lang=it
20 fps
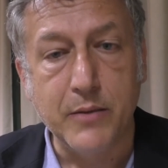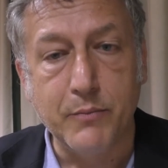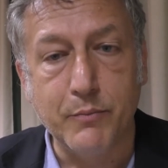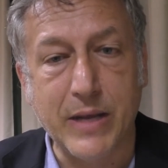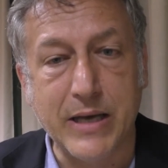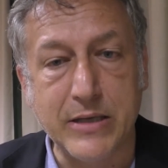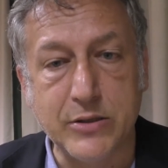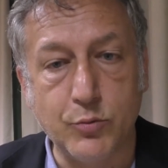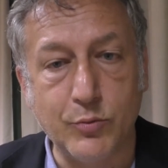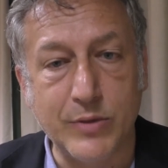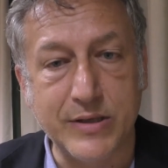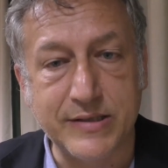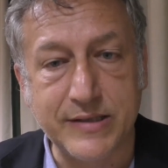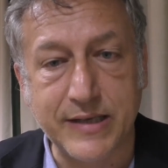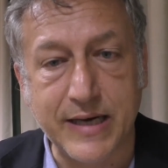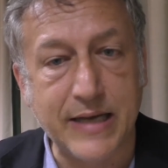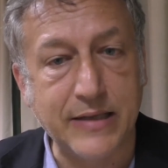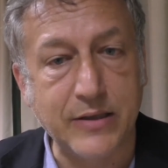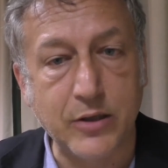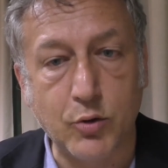basta una
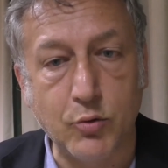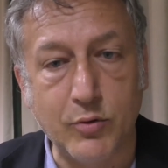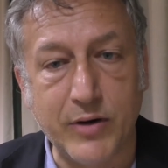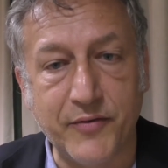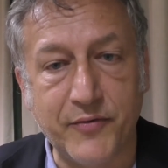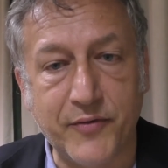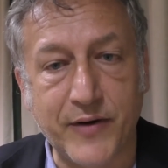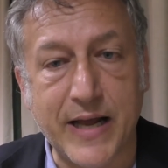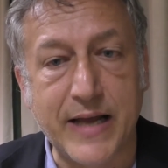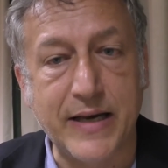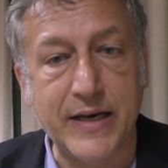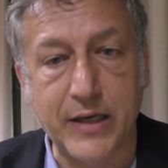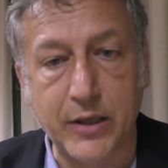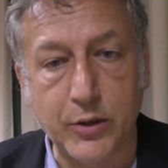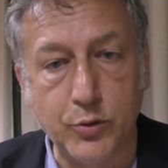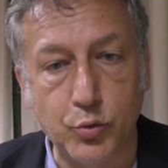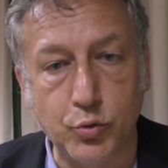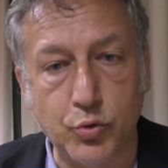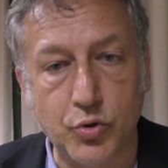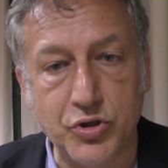strada con una frana
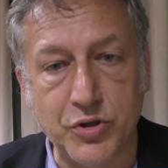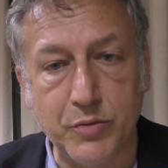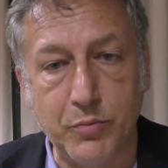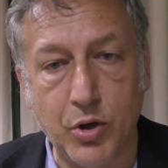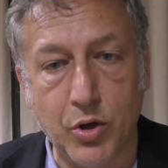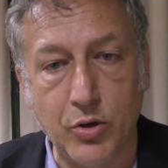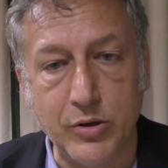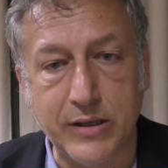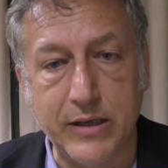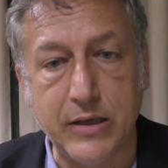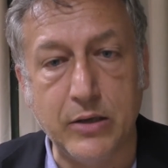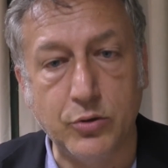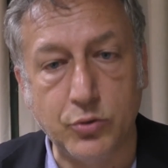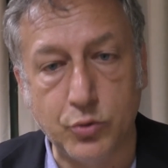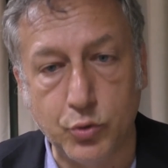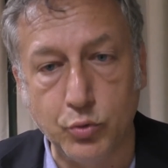che tutto si blocca,